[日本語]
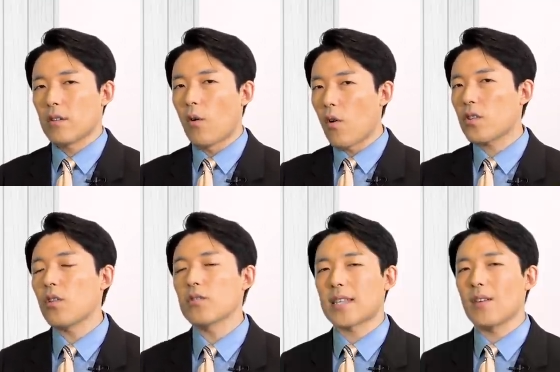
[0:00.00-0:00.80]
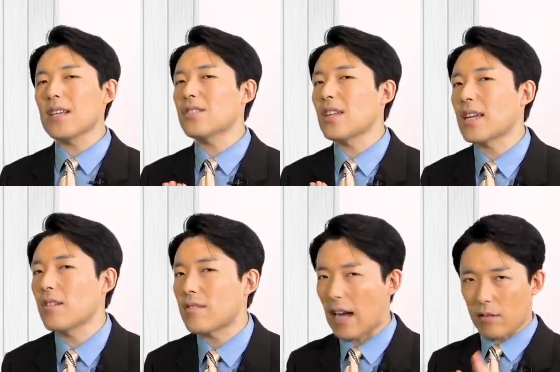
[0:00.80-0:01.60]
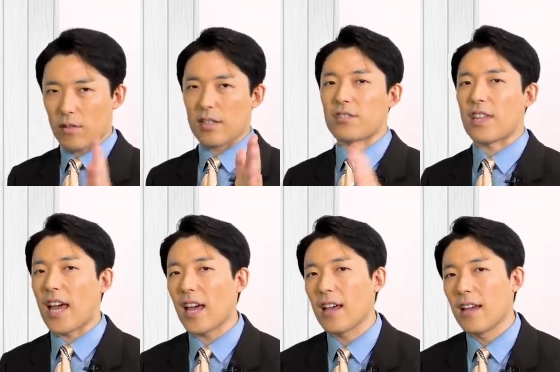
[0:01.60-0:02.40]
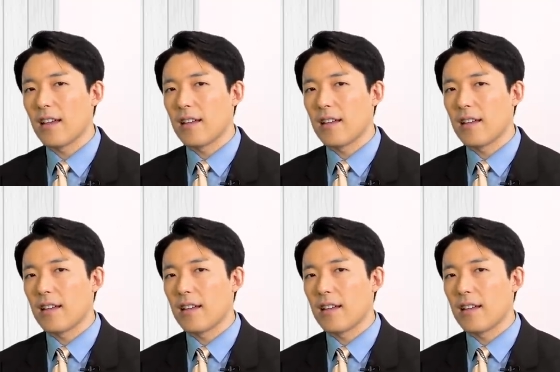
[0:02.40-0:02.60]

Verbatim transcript: 公共性を維持できるか、これですね。